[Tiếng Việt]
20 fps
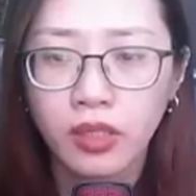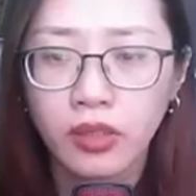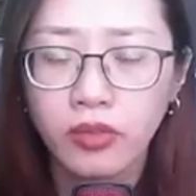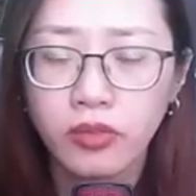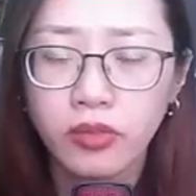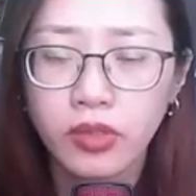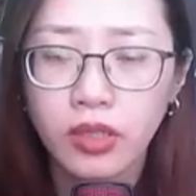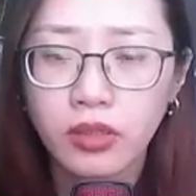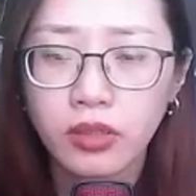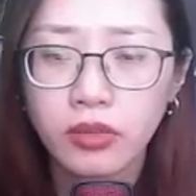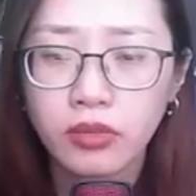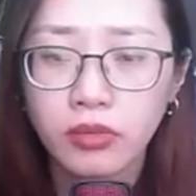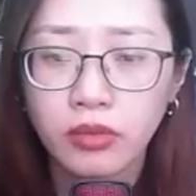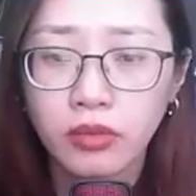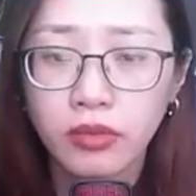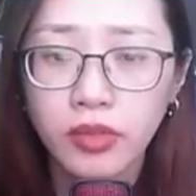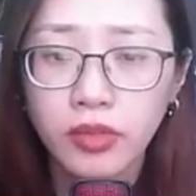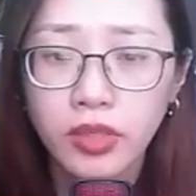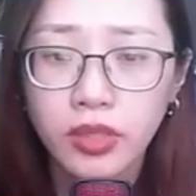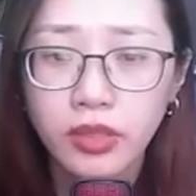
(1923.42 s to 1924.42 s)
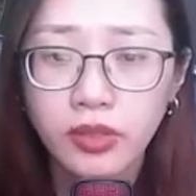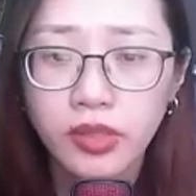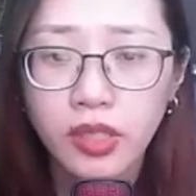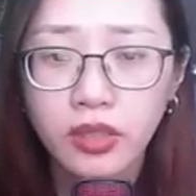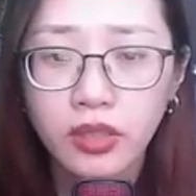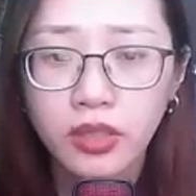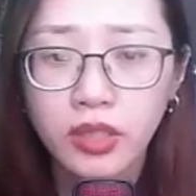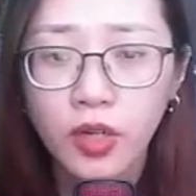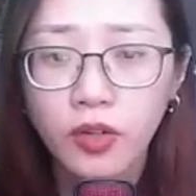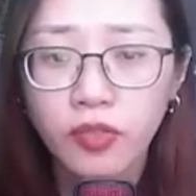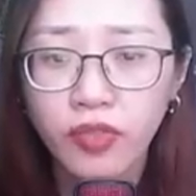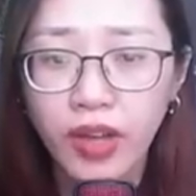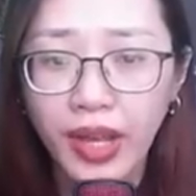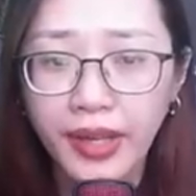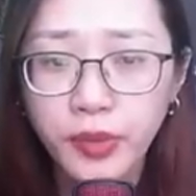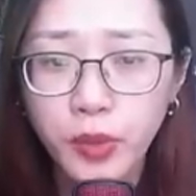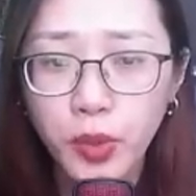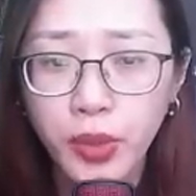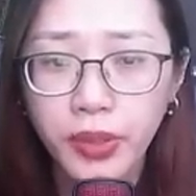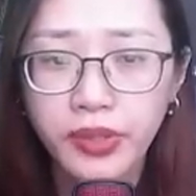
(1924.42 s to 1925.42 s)
Nhưng dường như không
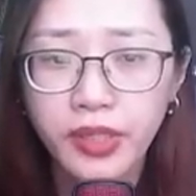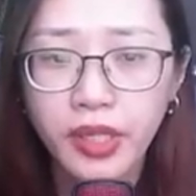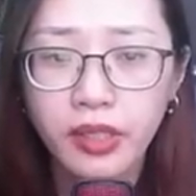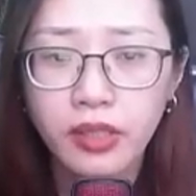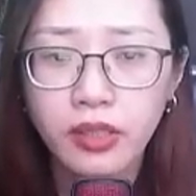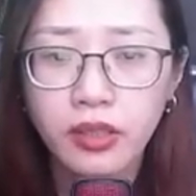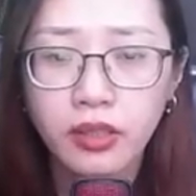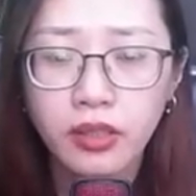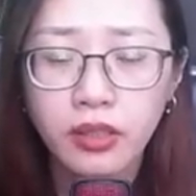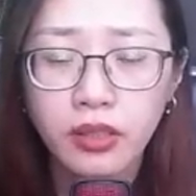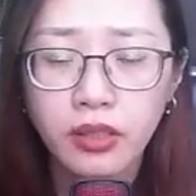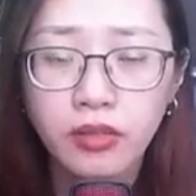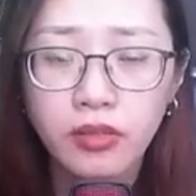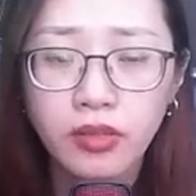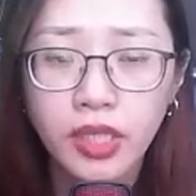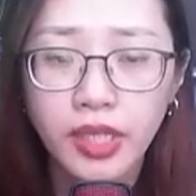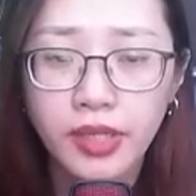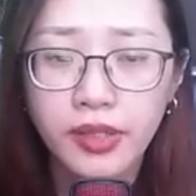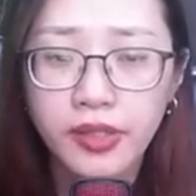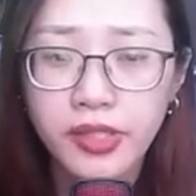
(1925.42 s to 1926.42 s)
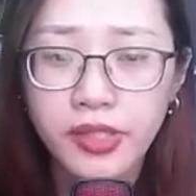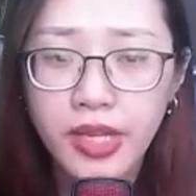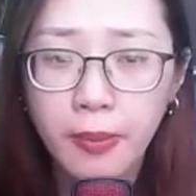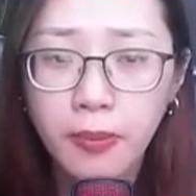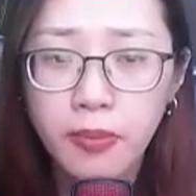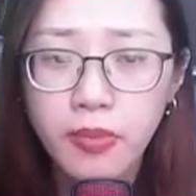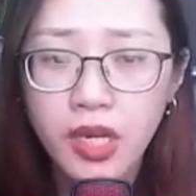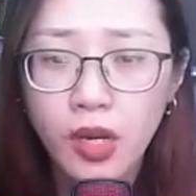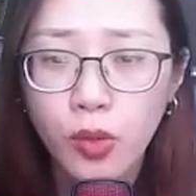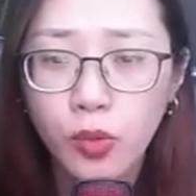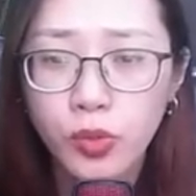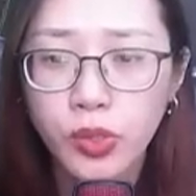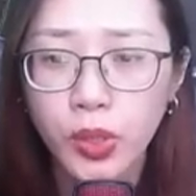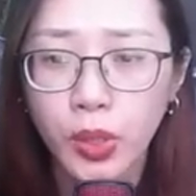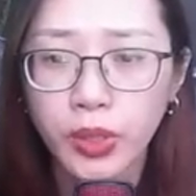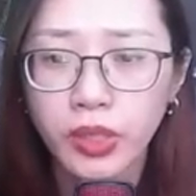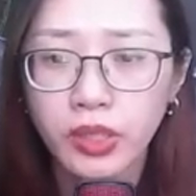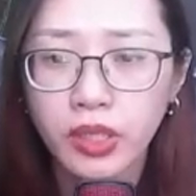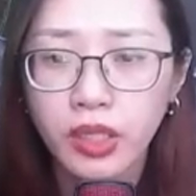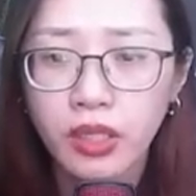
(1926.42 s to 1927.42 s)
phải chuyện gì, nhịn rắm lâu
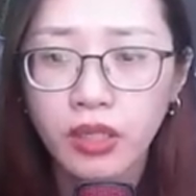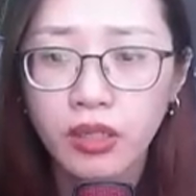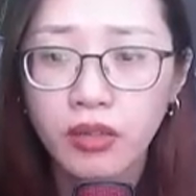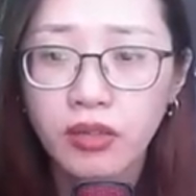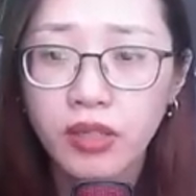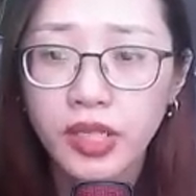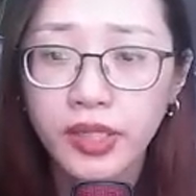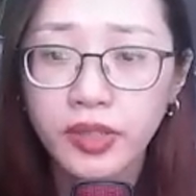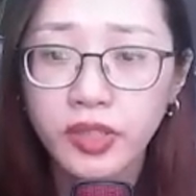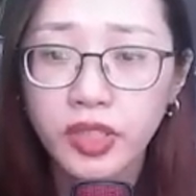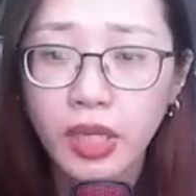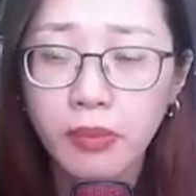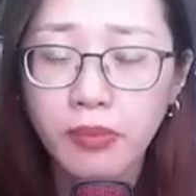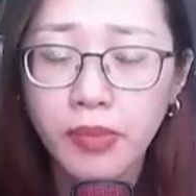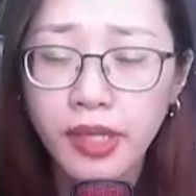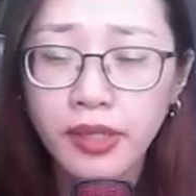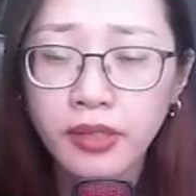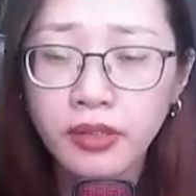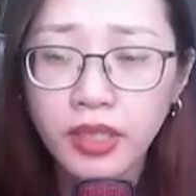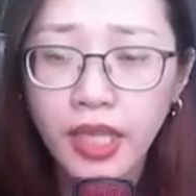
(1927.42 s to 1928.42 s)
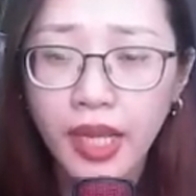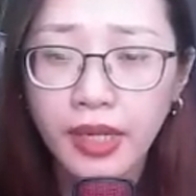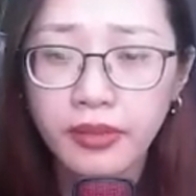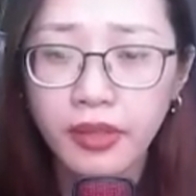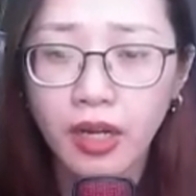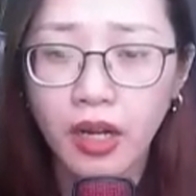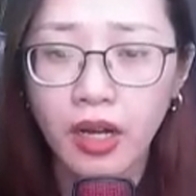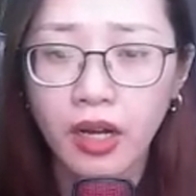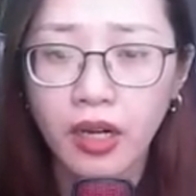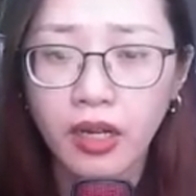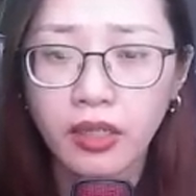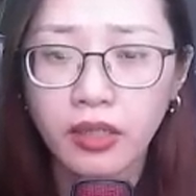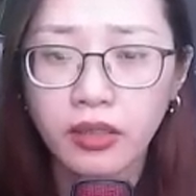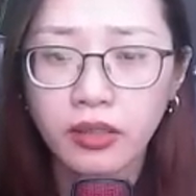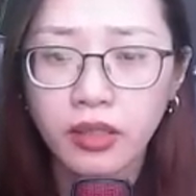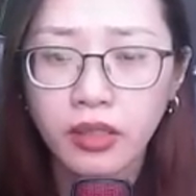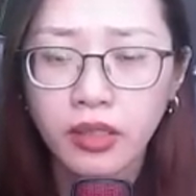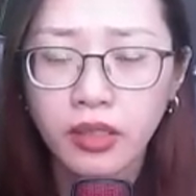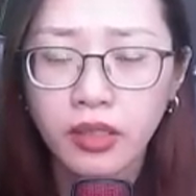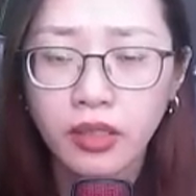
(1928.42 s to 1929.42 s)
rồi liền sẽ biến thành ợ.
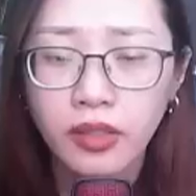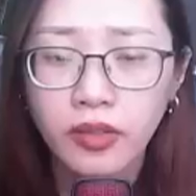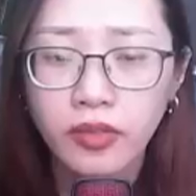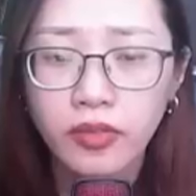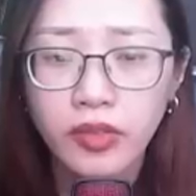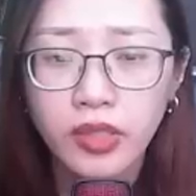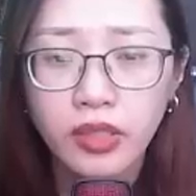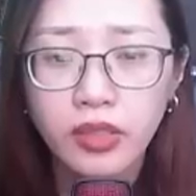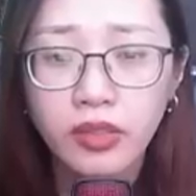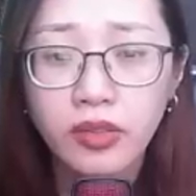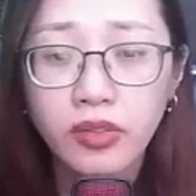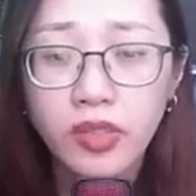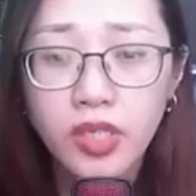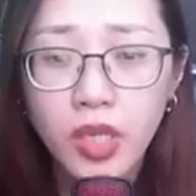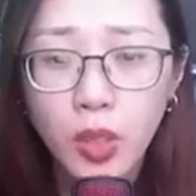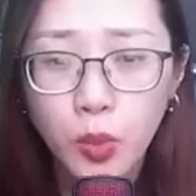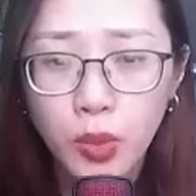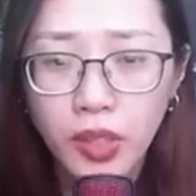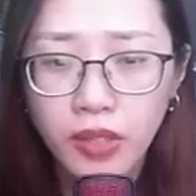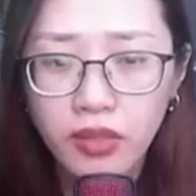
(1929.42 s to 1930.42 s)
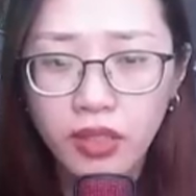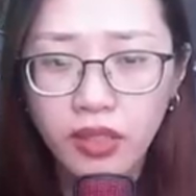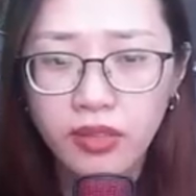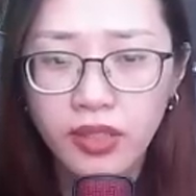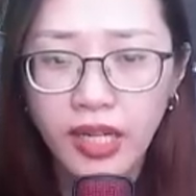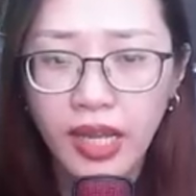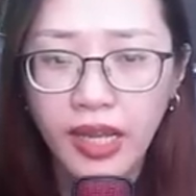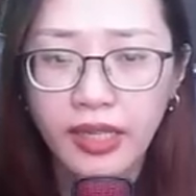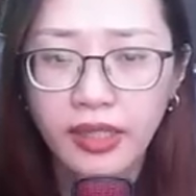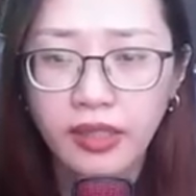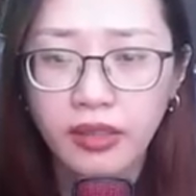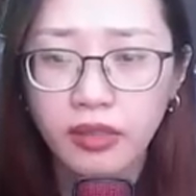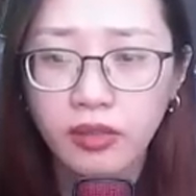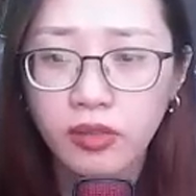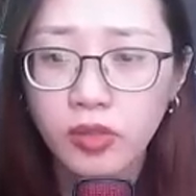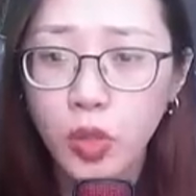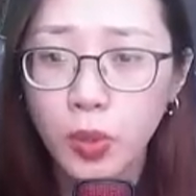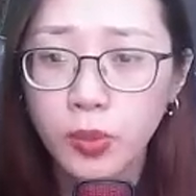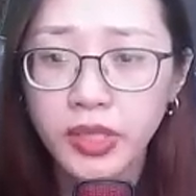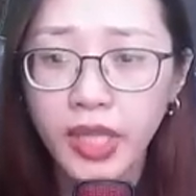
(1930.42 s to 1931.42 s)
Nhưng chân nguyên lực này
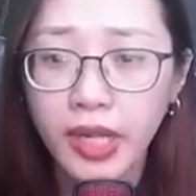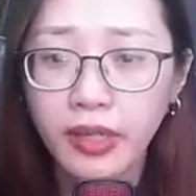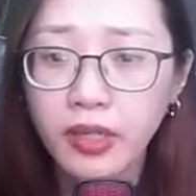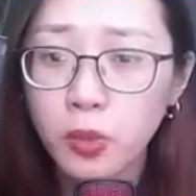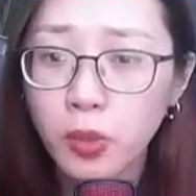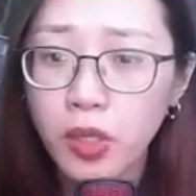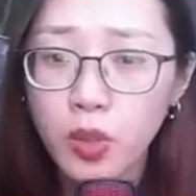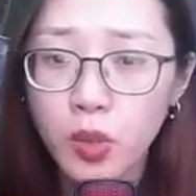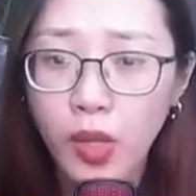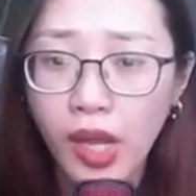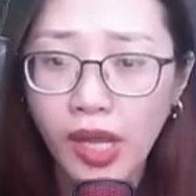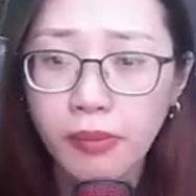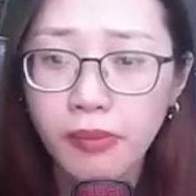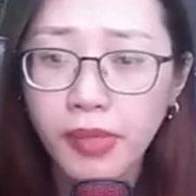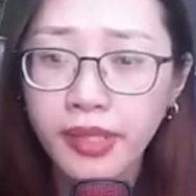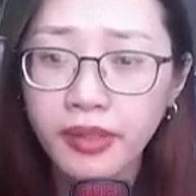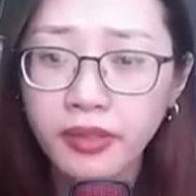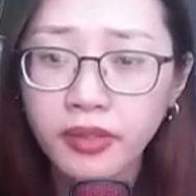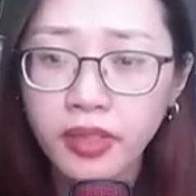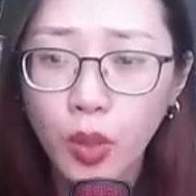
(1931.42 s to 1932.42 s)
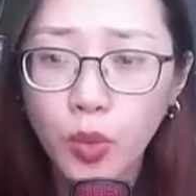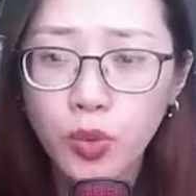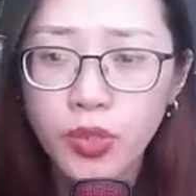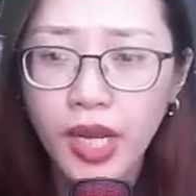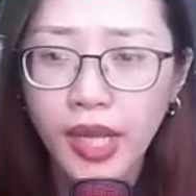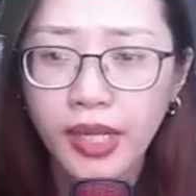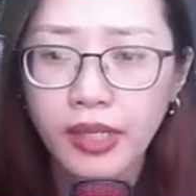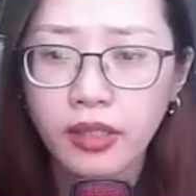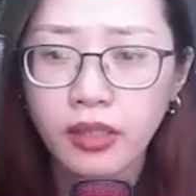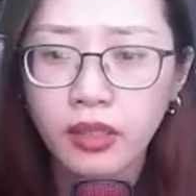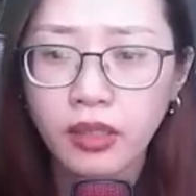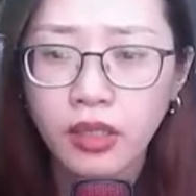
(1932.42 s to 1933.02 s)
cũng sẽ không có loại biến tấu này.